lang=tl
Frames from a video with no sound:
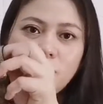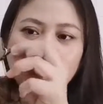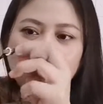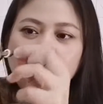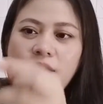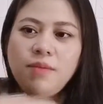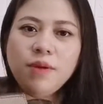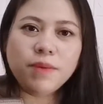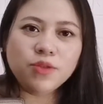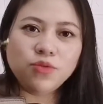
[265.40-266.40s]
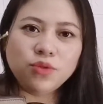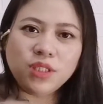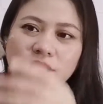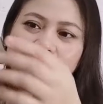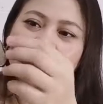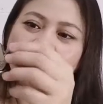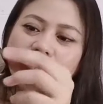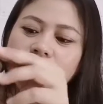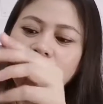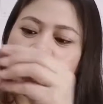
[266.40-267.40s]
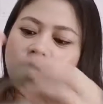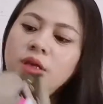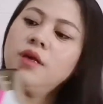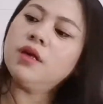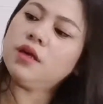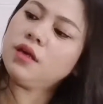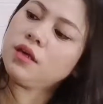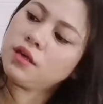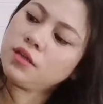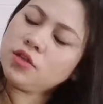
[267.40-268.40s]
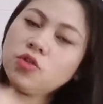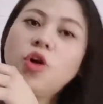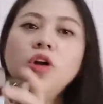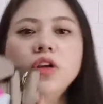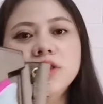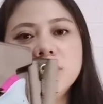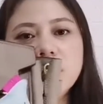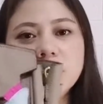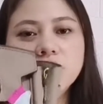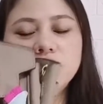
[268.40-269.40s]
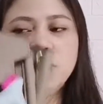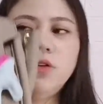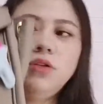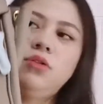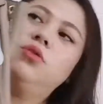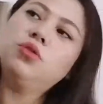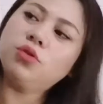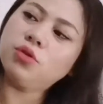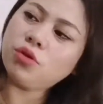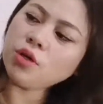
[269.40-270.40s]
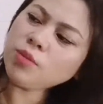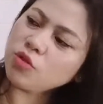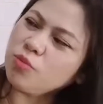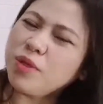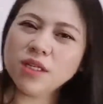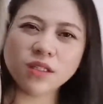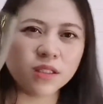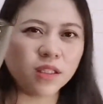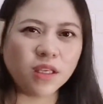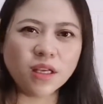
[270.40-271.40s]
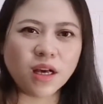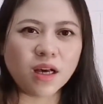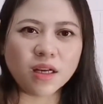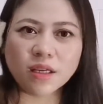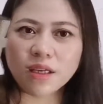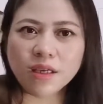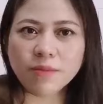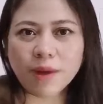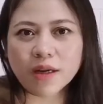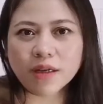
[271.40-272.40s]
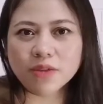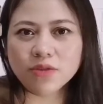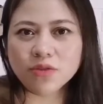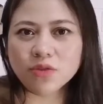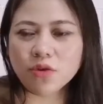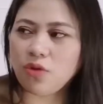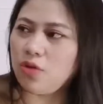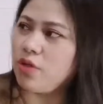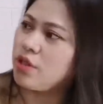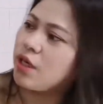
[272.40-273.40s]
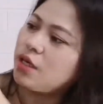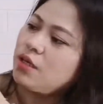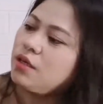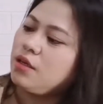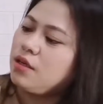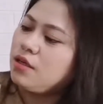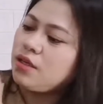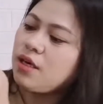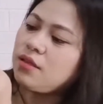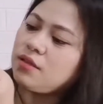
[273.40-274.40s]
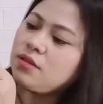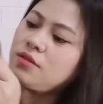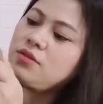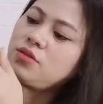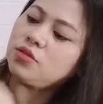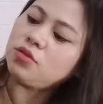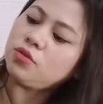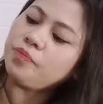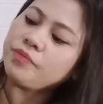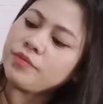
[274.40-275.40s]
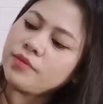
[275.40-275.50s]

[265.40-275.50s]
O, ba diba? May pasusi din siya. And, yung color niya is color, ano to, milk tea, khaki, parang ganun yung color niya. Yan. So,